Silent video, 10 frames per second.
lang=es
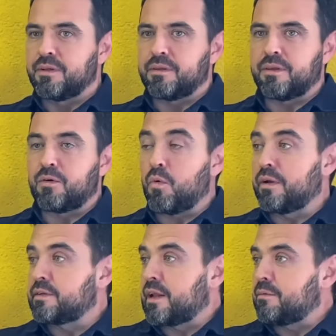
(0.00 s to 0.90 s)
del cual
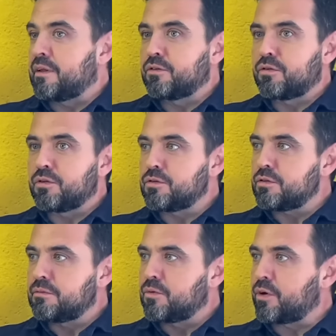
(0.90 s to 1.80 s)
están hablando
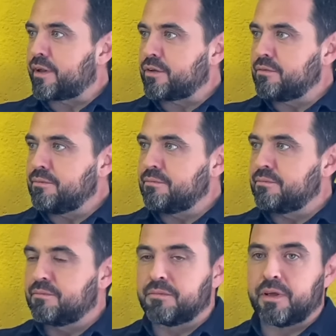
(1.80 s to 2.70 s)
todos todo el rato,
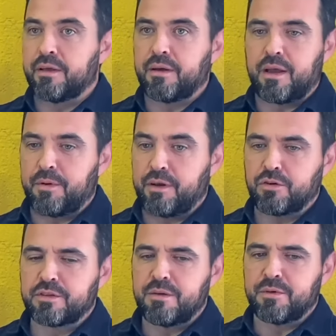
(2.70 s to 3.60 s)
que, que a ver no
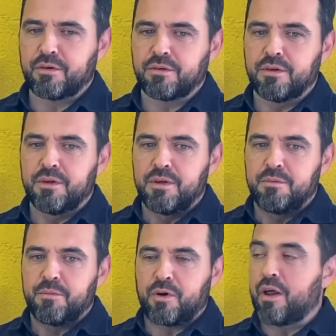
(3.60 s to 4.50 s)
está, pero
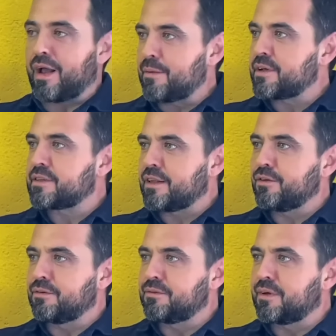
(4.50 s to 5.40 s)
pero claro, acaba
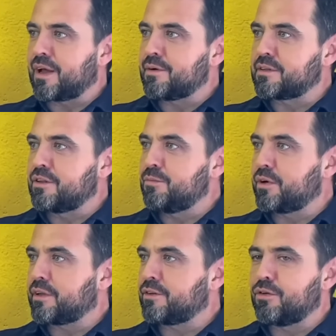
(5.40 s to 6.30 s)
estando, acaba estando
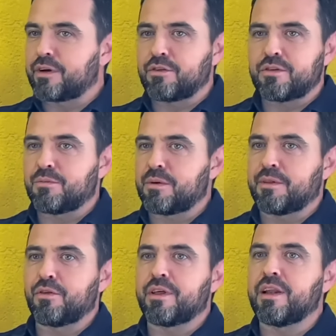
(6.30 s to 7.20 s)
porque todo el rato estamos
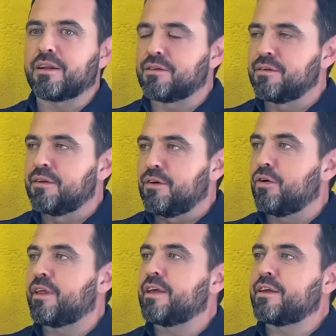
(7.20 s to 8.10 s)
hablando de él o
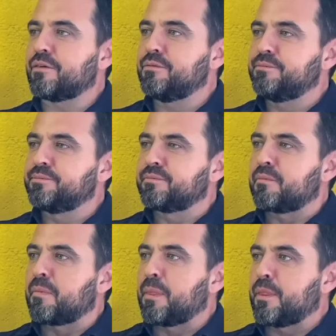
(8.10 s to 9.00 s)
de ella.
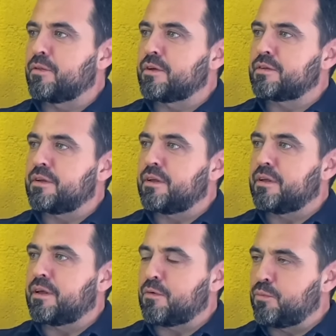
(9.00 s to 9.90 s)
Entonces,
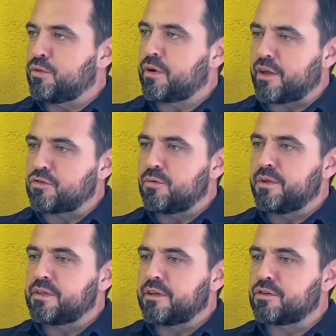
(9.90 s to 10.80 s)
es un punto que
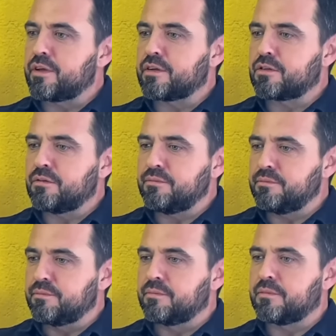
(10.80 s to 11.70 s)
asumes que soy esto,
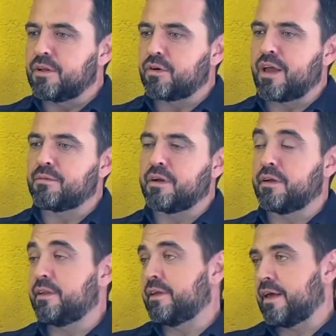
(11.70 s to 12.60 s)
de lo que hablan
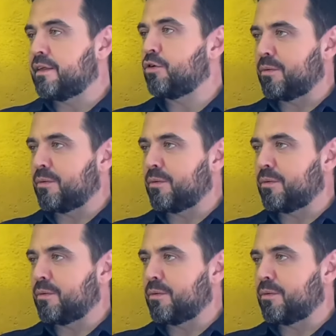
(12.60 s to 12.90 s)
y ya de lo